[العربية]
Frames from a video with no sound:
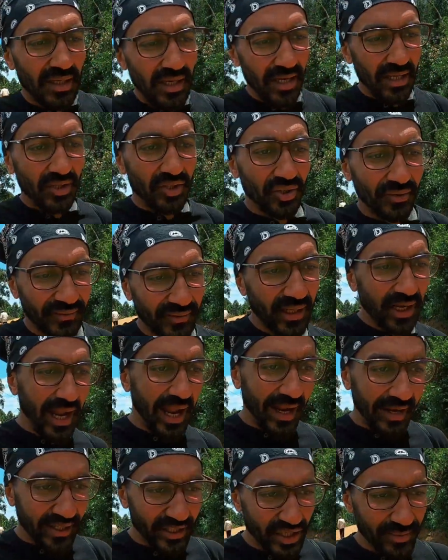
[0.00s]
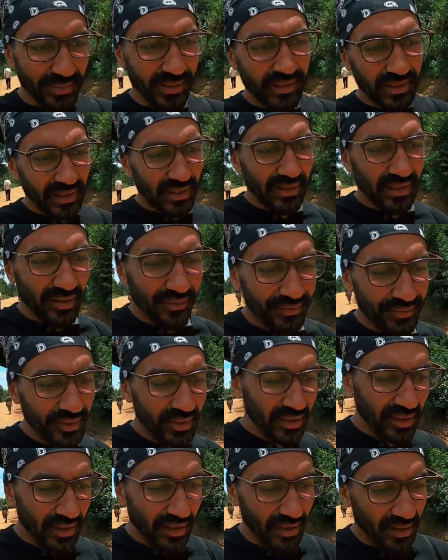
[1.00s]
يعني شفت انا حاجه شبه كده
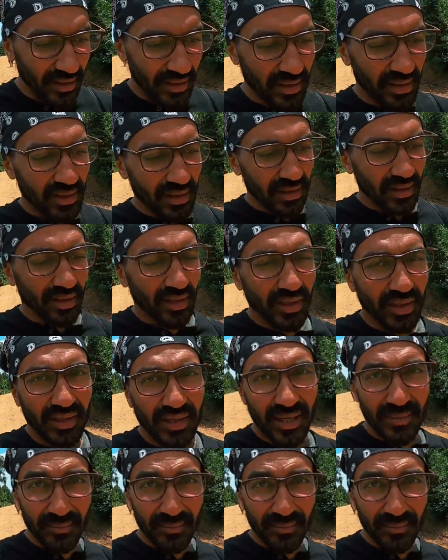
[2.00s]
في آه،